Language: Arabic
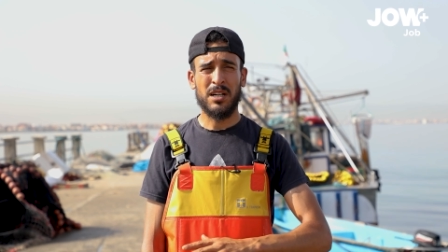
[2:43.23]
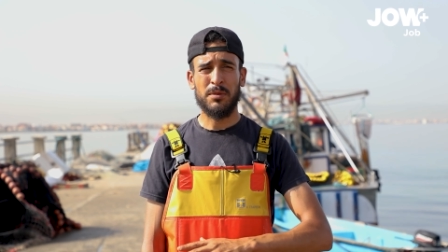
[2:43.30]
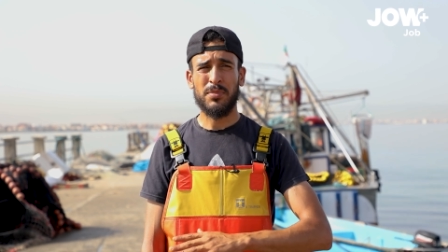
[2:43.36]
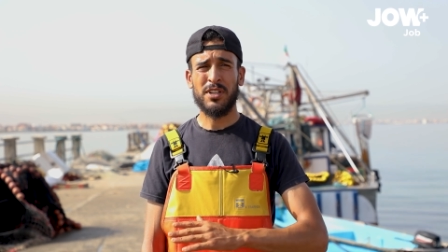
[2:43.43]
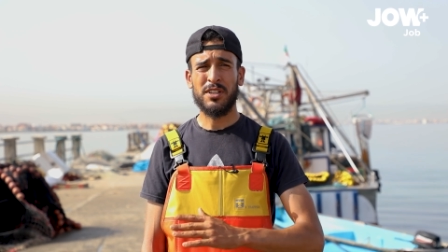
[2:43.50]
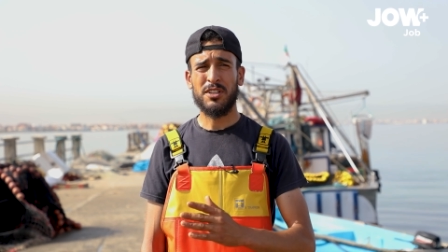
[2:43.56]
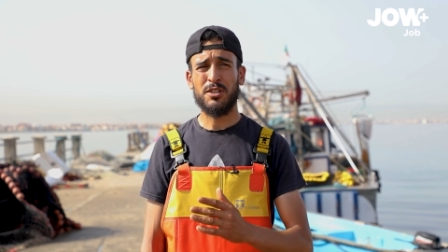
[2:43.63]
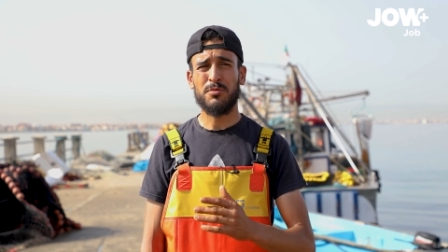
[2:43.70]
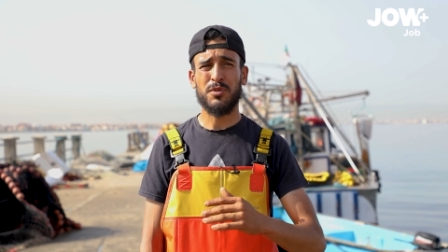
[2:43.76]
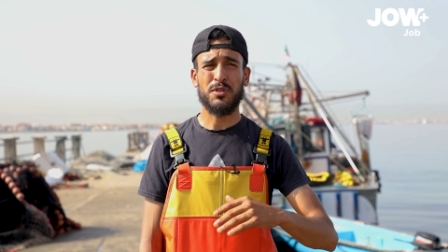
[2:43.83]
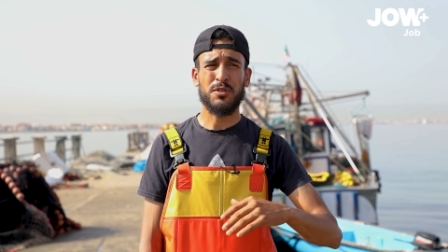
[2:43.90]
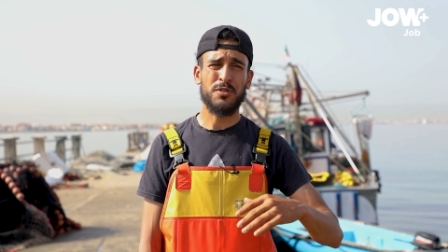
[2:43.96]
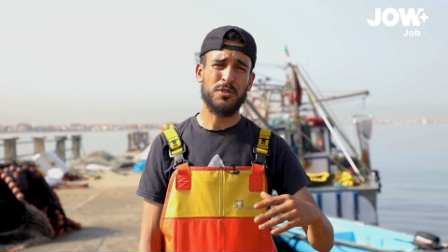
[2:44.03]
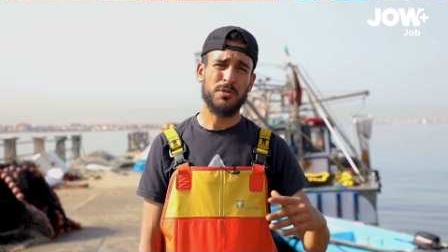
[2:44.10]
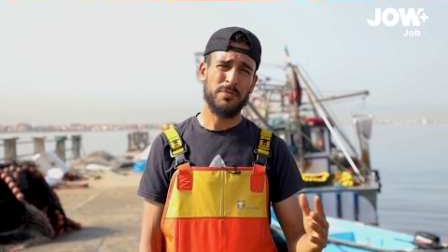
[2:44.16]
ابارتير من
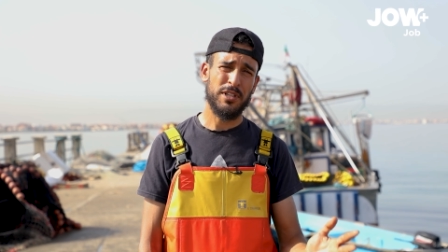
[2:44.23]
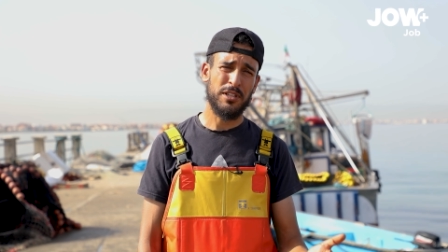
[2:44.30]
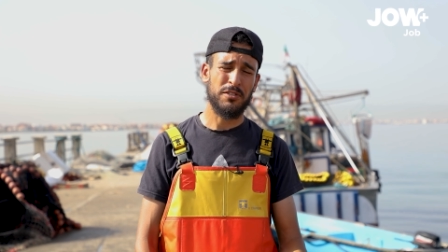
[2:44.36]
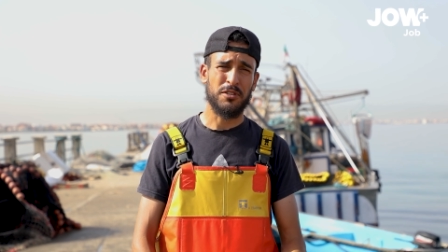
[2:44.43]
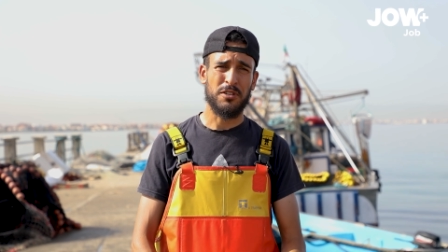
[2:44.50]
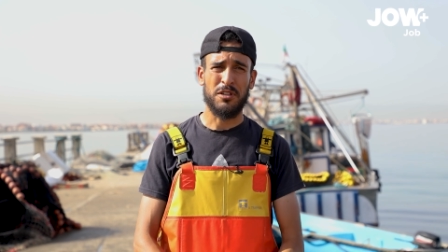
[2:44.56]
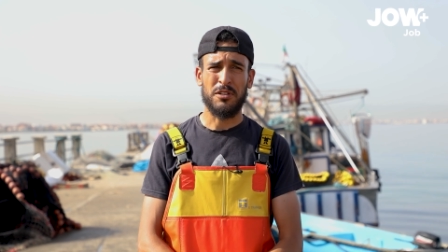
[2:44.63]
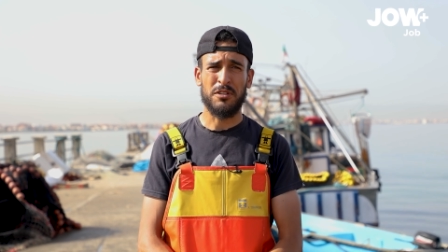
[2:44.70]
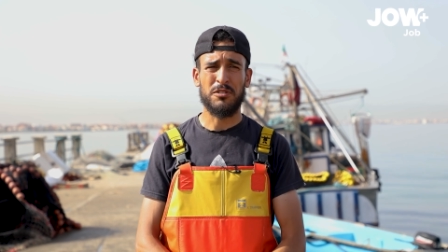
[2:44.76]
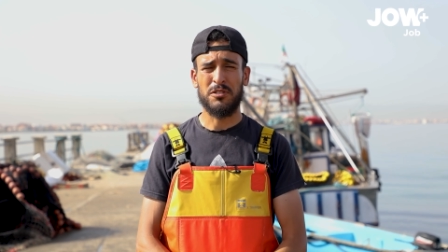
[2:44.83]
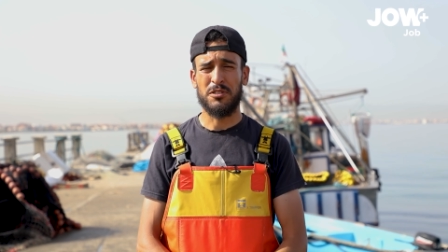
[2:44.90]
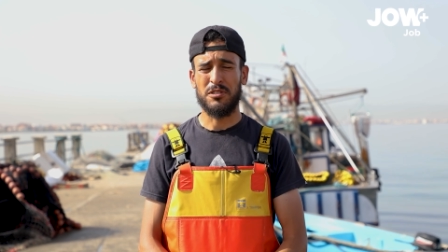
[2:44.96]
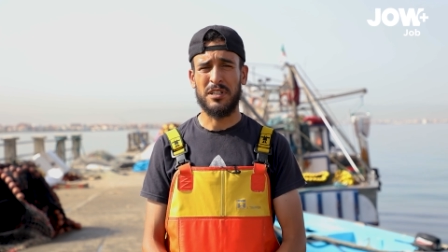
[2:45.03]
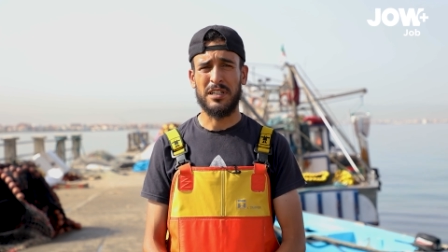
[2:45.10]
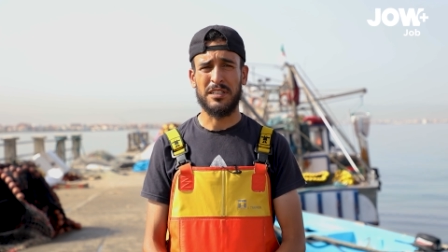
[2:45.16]
30000 راح
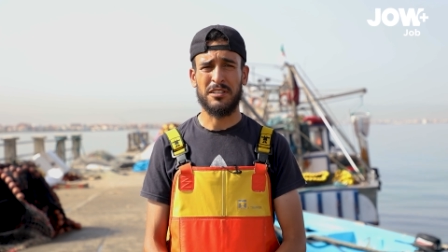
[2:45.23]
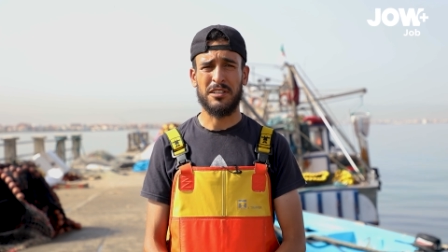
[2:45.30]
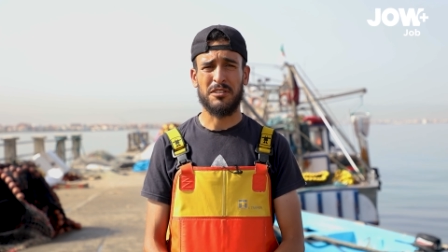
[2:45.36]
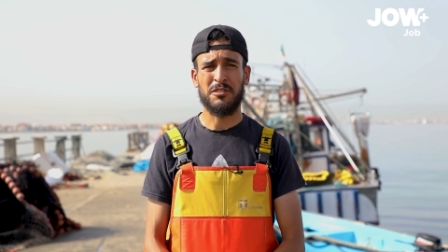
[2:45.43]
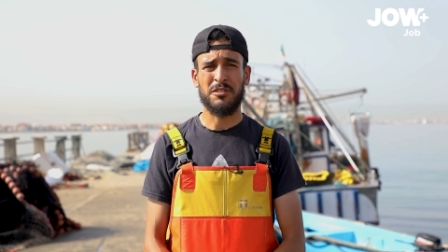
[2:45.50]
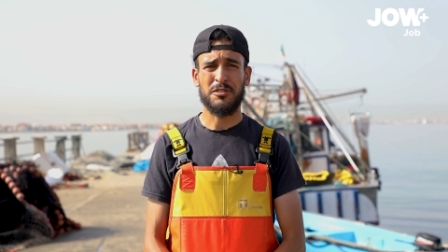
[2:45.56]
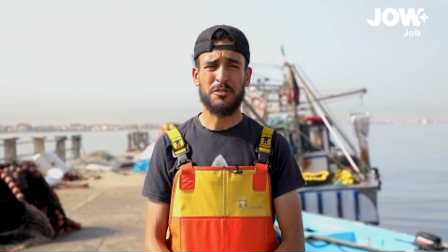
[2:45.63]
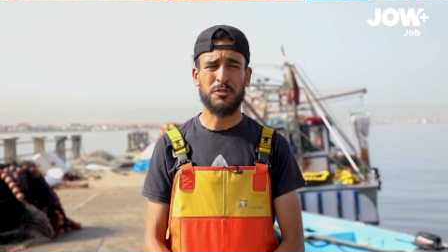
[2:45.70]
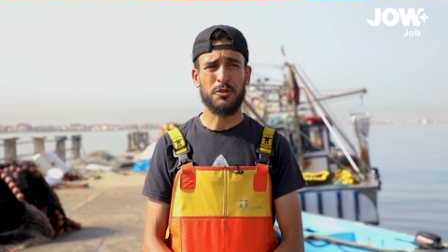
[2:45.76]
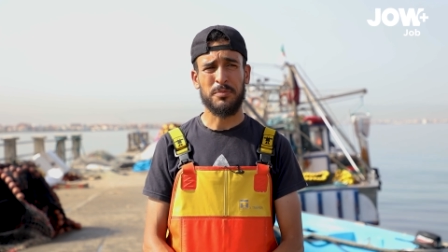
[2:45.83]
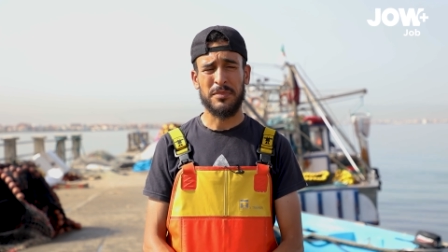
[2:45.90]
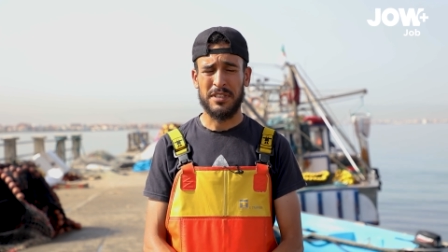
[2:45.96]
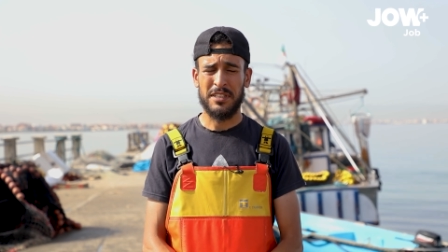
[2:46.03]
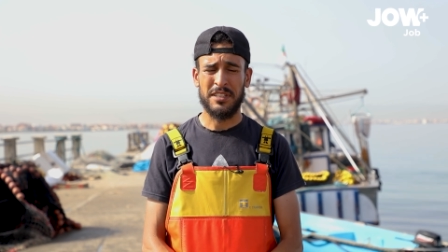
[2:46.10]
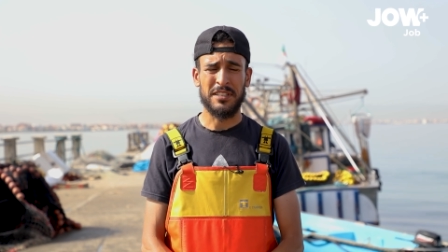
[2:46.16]
نقولو هكذاك
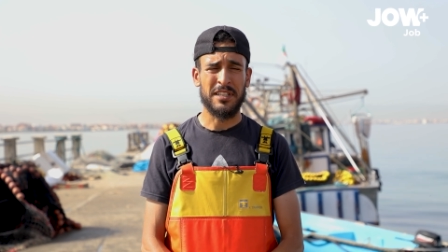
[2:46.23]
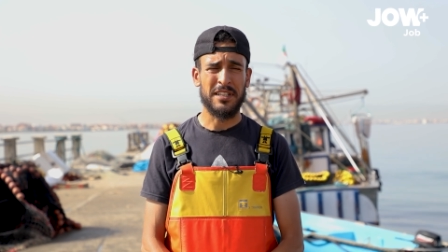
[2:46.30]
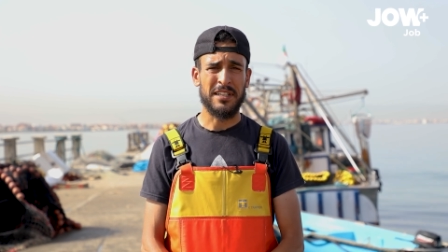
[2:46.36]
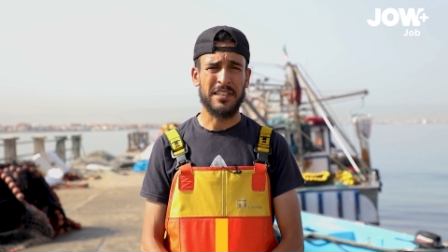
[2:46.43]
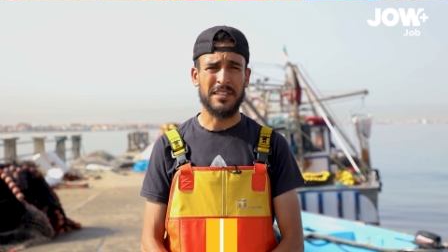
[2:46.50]
30000 دينار